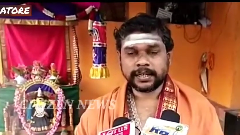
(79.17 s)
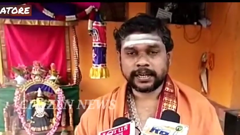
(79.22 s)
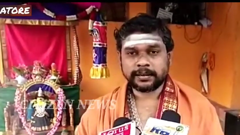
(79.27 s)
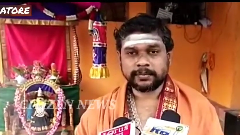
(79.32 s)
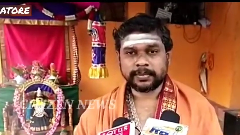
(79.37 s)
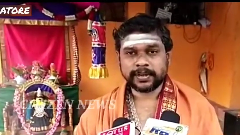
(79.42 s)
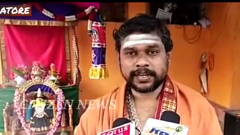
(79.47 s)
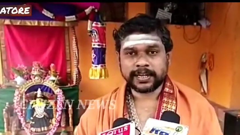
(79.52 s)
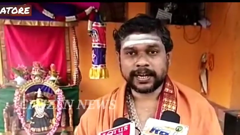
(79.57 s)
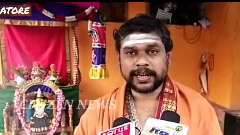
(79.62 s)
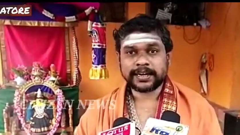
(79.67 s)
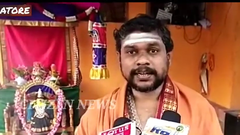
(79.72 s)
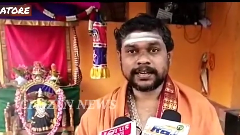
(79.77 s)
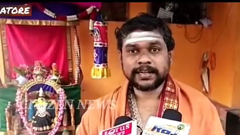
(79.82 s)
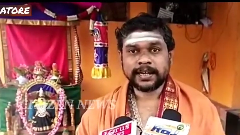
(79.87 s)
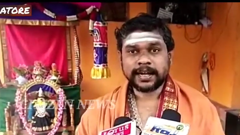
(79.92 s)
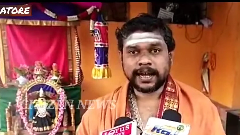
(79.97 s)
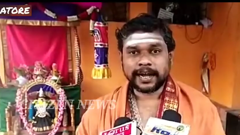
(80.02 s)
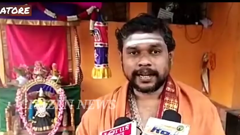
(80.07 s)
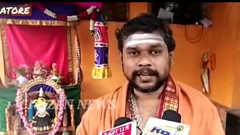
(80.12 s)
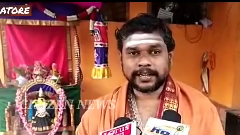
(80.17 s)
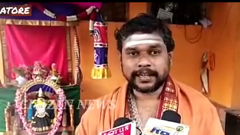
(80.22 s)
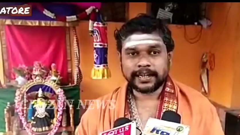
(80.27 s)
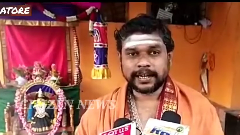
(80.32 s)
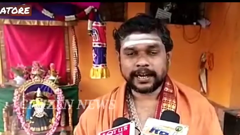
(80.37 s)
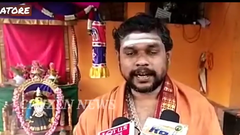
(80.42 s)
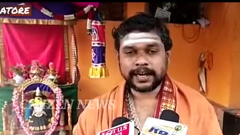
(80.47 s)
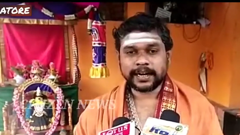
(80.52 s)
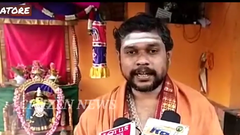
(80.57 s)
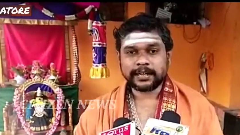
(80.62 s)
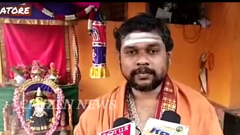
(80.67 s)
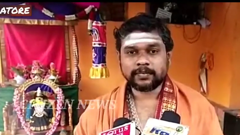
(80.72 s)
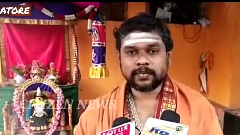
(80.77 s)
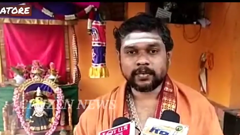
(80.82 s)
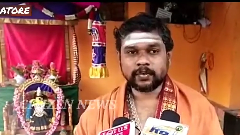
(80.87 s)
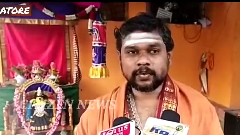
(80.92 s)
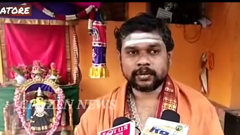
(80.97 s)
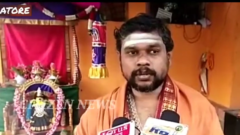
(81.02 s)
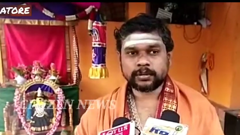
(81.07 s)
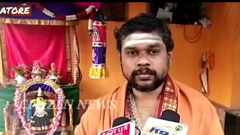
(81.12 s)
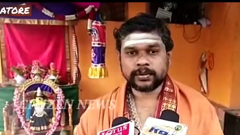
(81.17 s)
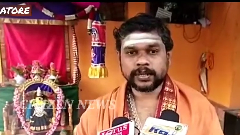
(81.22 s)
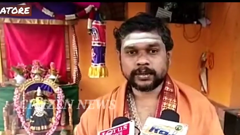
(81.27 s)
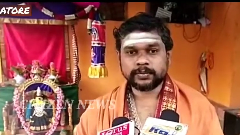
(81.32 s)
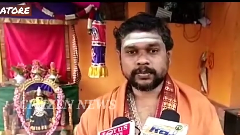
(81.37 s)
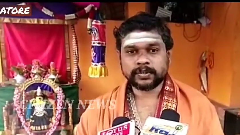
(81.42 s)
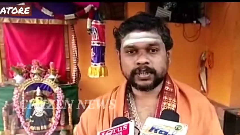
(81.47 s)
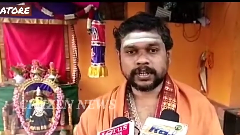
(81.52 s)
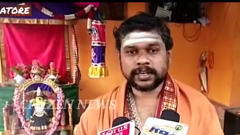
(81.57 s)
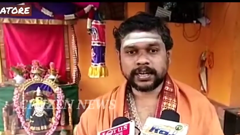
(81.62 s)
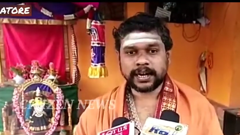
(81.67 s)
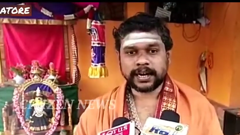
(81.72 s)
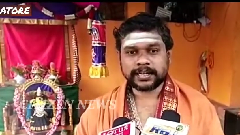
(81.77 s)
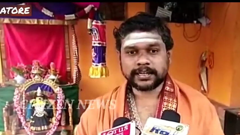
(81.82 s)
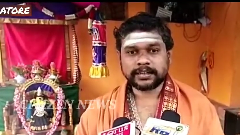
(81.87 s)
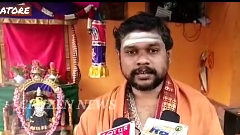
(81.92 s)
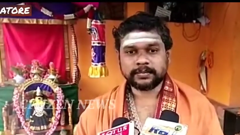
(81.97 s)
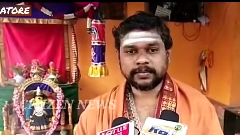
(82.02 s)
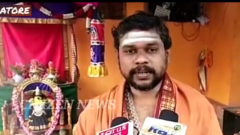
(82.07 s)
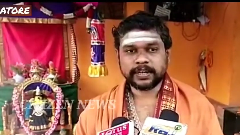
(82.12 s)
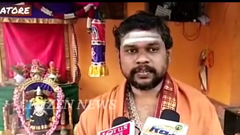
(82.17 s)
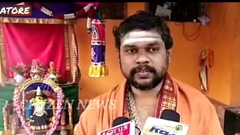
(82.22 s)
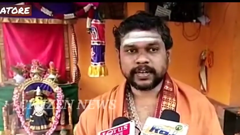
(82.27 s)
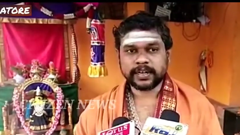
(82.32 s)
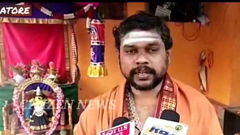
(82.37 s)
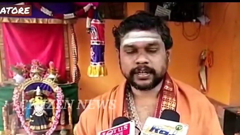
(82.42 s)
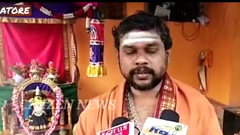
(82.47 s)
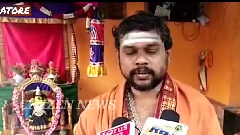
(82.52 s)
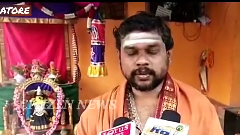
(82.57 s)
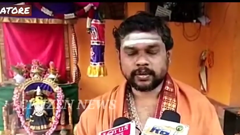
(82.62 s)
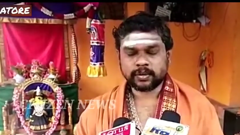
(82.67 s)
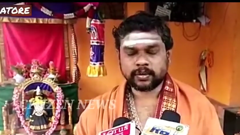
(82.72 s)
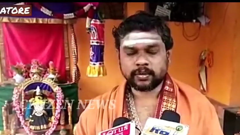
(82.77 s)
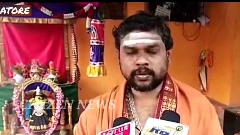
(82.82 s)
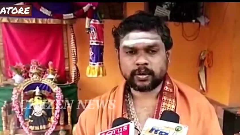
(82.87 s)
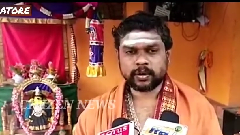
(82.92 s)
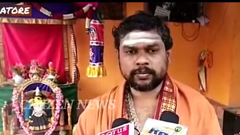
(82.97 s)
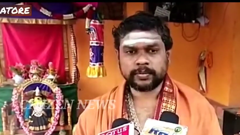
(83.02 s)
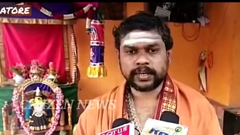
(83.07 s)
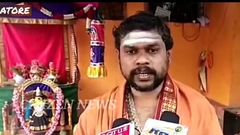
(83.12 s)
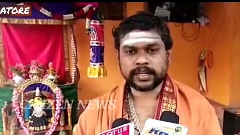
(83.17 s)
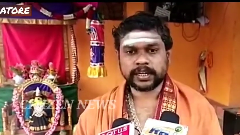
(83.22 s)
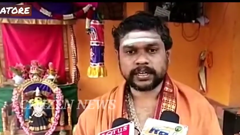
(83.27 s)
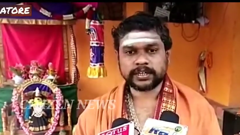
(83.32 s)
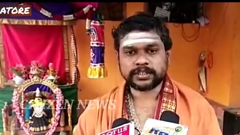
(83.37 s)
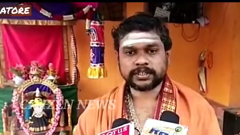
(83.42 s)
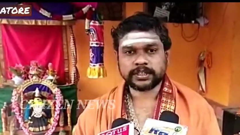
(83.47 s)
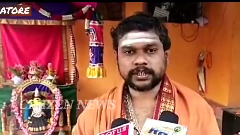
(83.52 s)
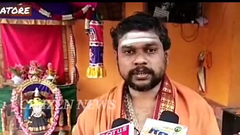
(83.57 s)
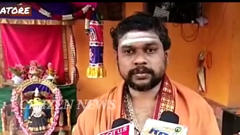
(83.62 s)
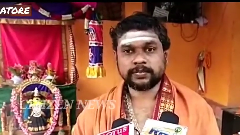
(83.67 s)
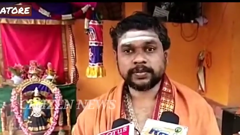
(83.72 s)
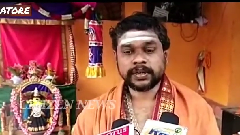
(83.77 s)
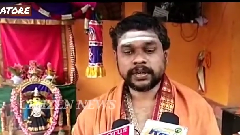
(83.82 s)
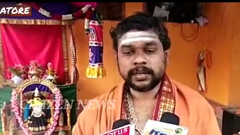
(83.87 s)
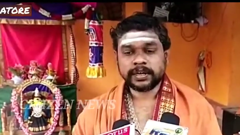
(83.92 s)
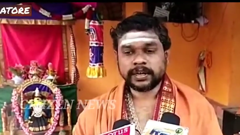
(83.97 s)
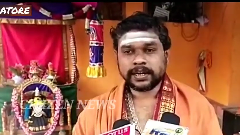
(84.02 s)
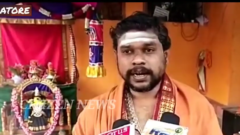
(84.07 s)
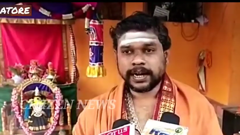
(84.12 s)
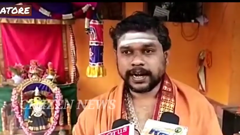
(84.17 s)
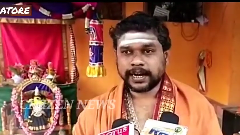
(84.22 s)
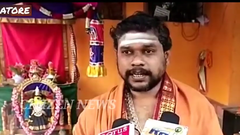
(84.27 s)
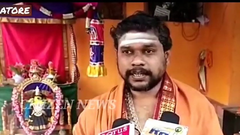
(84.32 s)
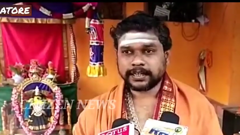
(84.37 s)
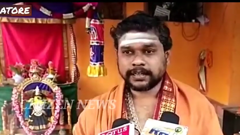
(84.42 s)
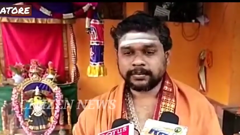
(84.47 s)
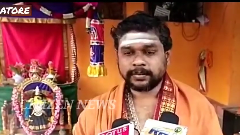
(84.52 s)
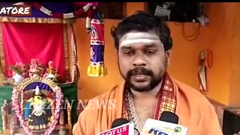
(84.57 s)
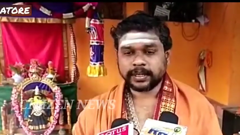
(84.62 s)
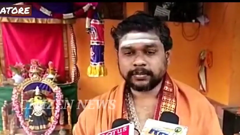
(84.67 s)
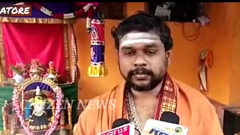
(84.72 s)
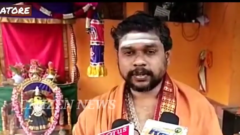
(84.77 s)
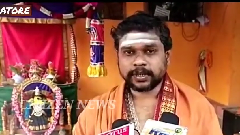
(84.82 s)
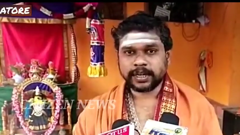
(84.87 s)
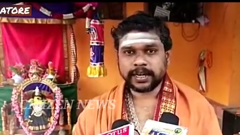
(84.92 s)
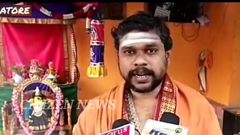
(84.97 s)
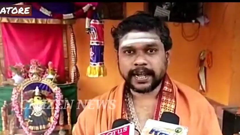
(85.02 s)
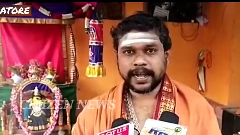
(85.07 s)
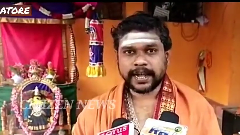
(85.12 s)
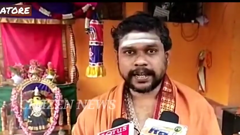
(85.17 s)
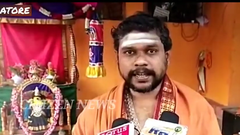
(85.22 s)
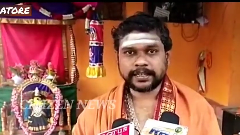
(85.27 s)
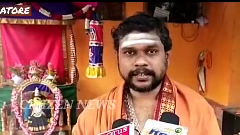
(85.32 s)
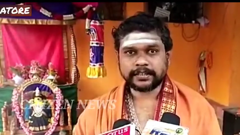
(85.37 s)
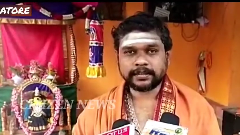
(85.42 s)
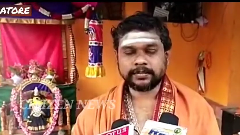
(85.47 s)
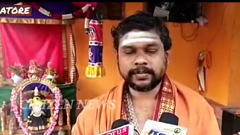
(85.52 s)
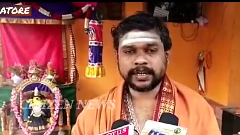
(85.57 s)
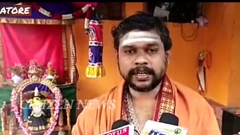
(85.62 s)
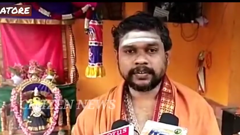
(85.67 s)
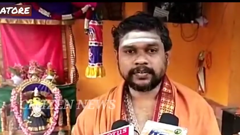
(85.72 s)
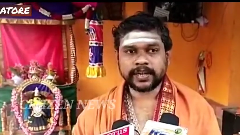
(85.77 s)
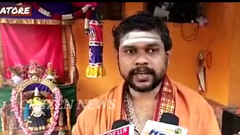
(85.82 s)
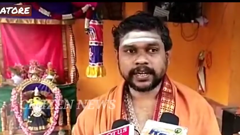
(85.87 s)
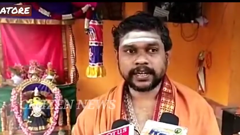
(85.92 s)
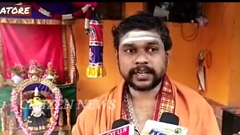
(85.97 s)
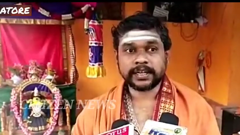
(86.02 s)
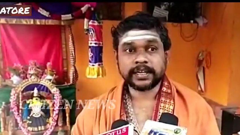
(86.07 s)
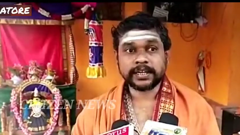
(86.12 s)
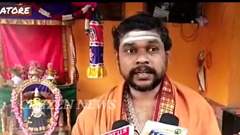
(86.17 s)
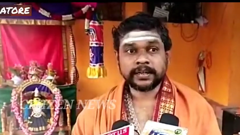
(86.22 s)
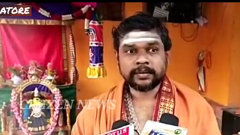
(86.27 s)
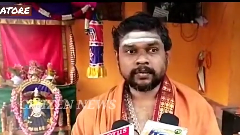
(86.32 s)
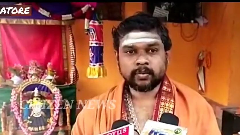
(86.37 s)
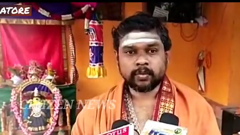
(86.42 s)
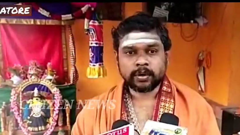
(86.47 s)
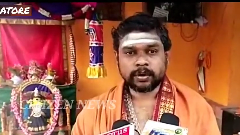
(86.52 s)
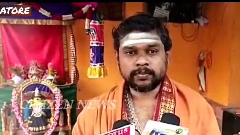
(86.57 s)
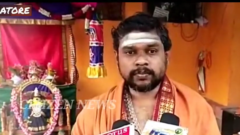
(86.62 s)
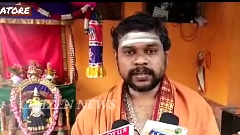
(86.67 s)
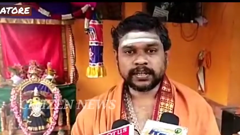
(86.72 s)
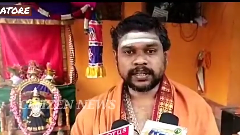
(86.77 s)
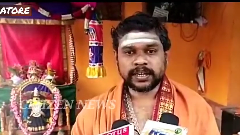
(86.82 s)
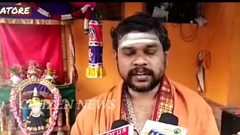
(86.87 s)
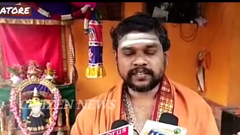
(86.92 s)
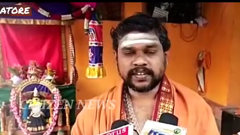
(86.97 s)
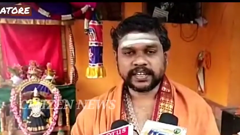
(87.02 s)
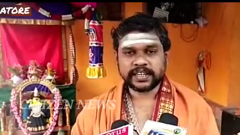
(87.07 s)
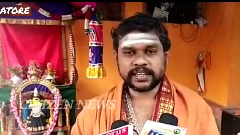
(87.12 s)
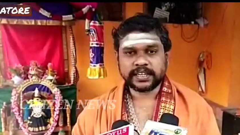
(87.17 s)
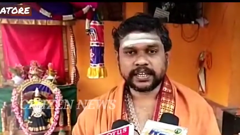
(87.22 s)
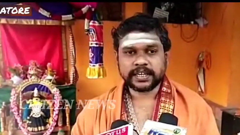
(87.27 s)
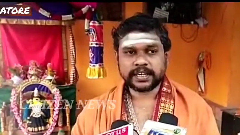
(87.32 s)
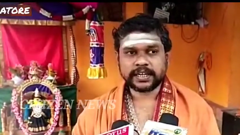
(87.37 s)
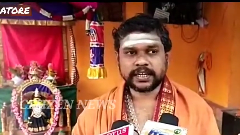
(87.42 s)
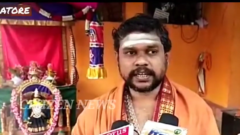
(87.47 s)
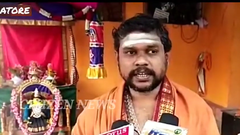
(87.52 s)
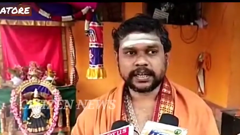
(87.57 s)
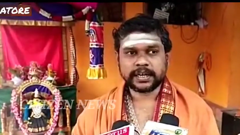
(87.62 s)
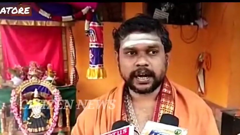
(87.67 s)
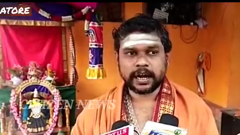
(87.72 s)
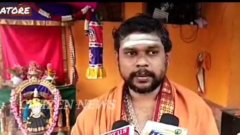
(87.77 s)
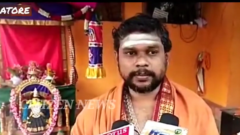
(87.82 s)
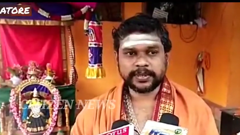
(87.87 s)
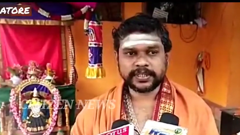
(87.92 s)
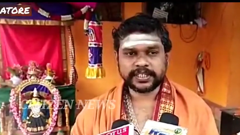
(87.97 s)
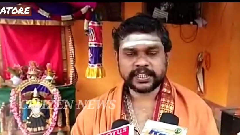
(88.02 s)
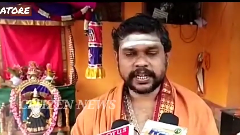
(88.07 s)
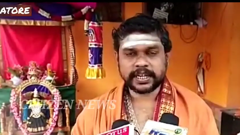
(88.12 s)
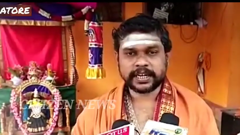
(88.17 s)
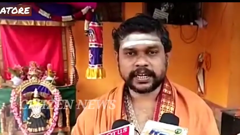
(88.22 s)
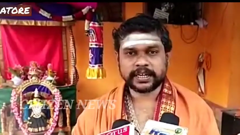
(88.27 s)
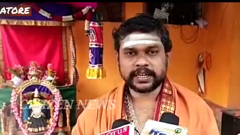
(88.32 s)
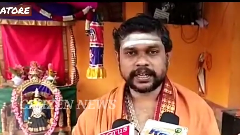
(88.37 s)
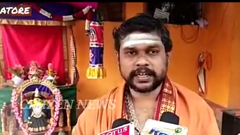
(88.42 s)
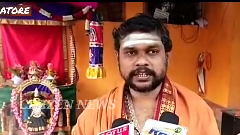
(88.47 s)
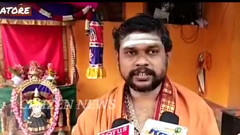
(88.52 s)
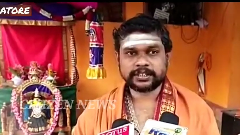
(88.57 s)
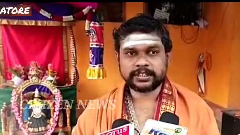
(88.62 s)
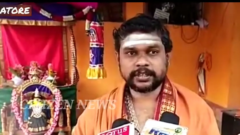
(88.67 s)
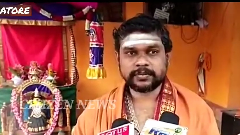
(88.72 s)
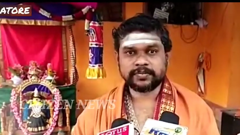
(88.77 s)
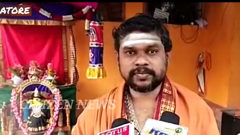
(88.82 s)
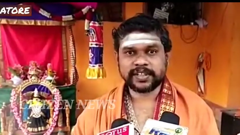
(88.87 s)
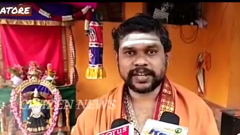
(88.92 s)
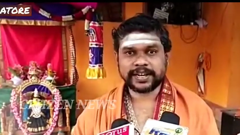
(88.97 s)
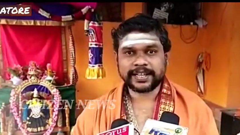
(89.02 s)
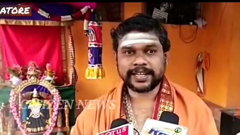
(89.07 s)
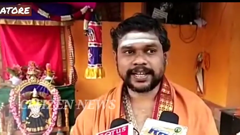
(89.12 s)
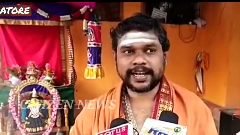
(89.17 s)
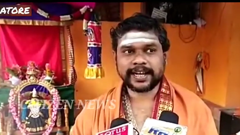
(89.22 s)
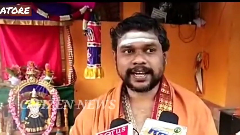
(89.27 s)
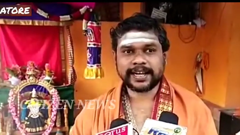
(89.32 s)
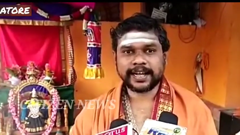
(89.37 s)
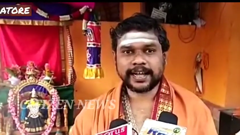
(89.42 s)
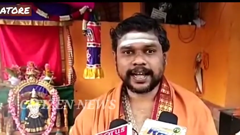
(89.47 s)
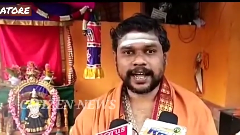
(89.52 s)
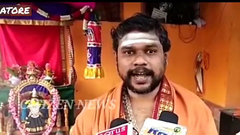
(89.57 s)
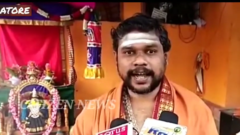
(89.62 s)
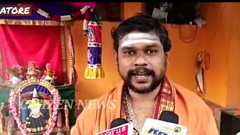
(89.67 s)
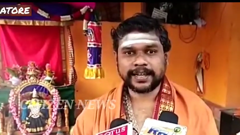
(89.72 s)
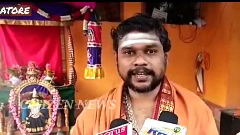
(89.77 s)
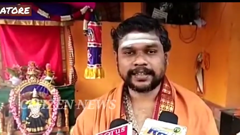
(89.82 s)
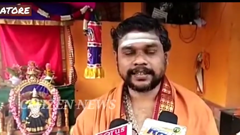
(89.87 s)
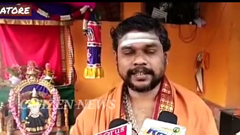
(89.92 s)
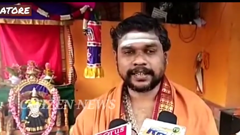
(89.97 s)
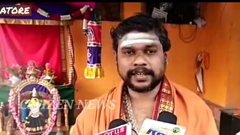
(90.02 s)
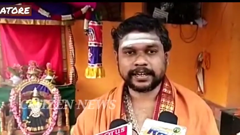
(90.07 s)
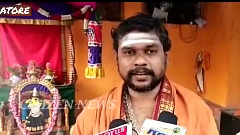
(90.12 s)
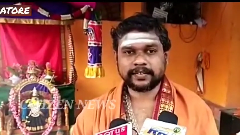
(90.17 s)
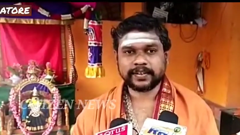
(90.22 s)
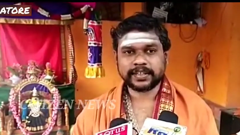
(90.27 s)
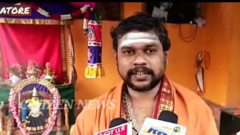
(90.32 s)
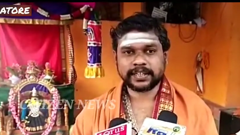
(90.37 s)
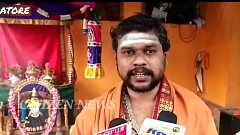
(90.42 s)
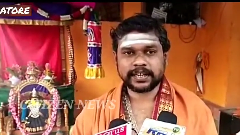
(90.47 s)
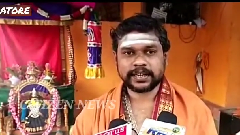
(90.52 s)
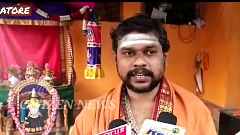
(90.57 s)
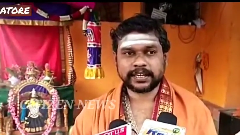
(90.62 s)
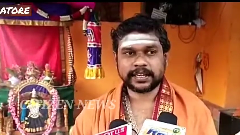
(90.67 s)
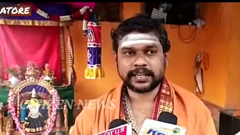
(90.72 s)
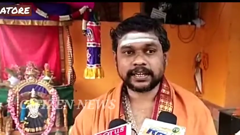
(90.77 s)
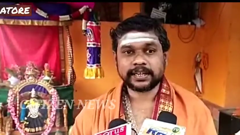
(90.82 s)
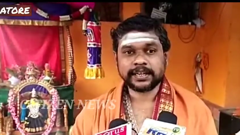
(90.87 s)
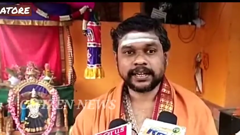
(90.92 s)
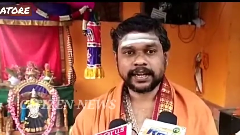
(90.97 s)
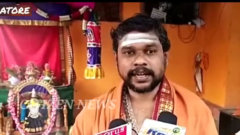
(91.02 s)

என்பதால் அதிகாலை மூன்று மணி முதல் நான்கு மணி வரை ஹோம நிகழ்ச்சியும் நான்கு மணி முதல் ஐந்து மணி வரை ஒன்பது நவநிதிகளுக்கு அபிஷேக நிகழ்ச்சியும் சரியாக ஐந்து இருபத்தி ரெண்டு